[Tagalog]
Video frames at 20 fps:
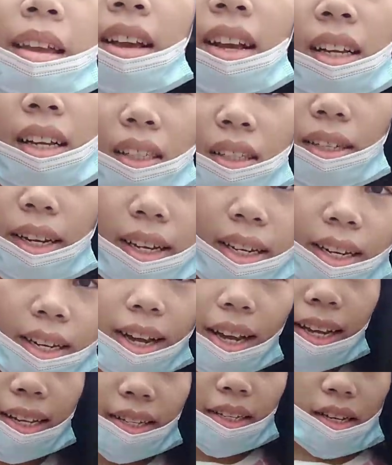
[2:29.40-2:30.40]
So, yun
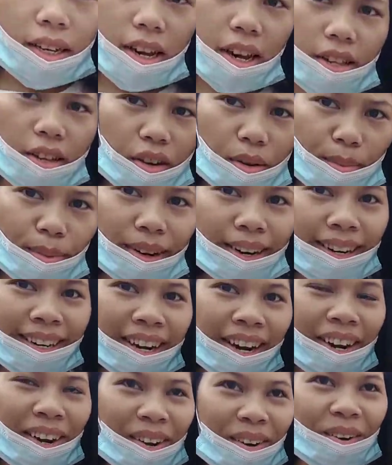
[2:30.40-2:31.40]
guys. Ayan, nakabili na
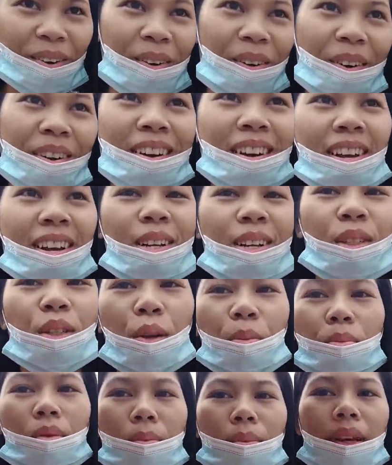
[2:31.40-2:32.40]
ako. So, yung
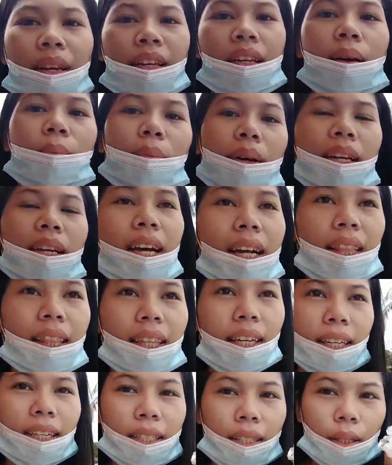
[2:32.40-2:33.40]
bibili naman natin,
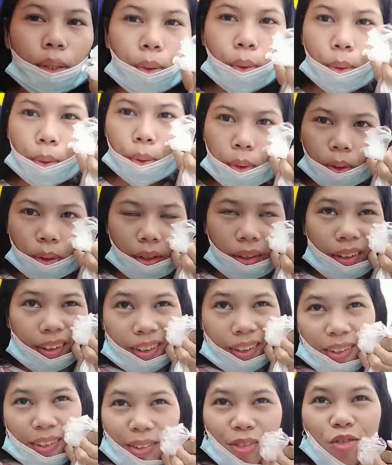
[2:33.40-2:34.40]
nasa susunod,
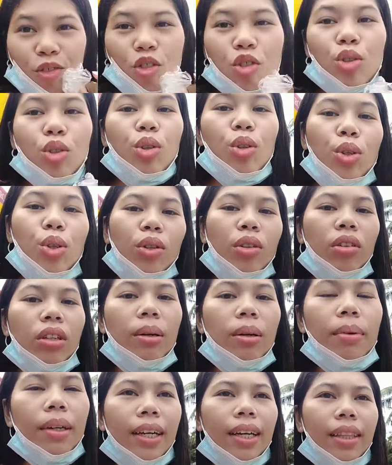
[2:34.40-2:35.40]
susunod
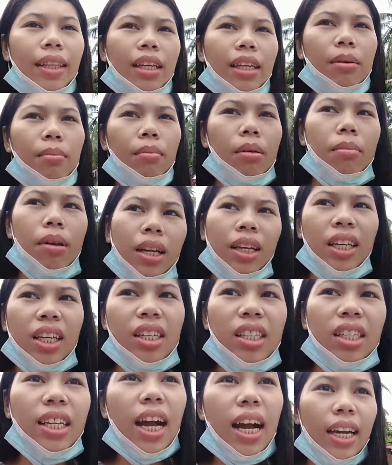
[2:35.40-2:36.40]
naman natin na bibili is
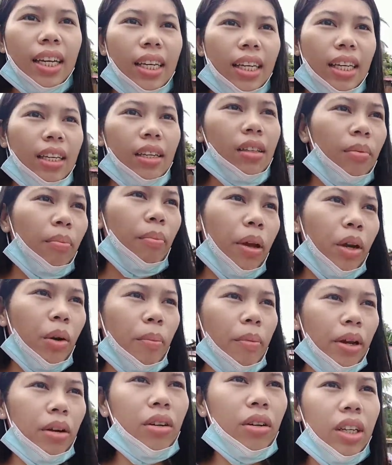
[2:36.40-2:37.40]
kanin. Pero
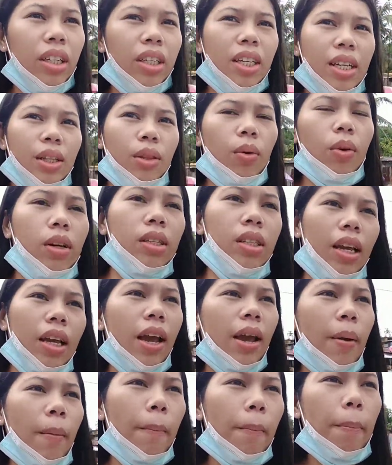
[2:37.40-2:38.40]
meron din dito kasi.
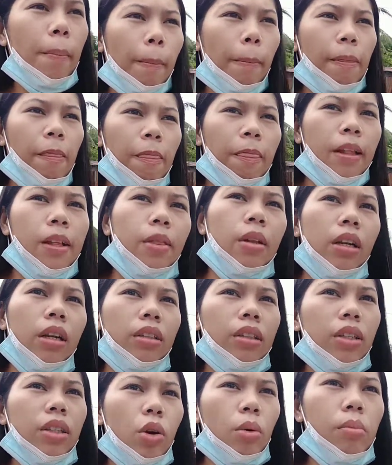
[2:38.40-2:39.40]
Dito lang din
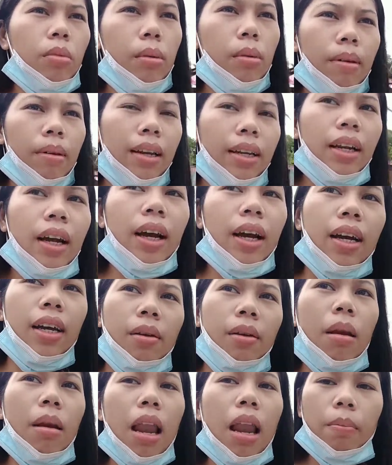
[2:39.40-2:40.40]
ako bibili ng kanin.
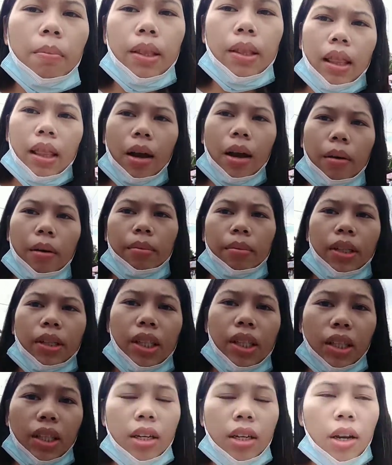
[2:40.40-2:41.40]
Malapit lang.
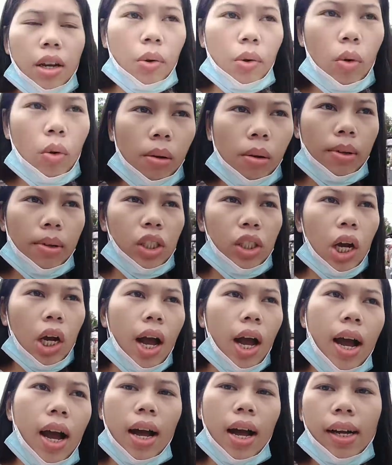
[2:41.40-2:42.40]
Nagtitinda ng ulam at
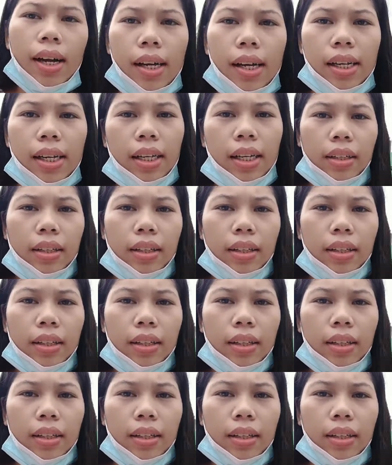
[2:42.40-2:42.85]
saka kanin.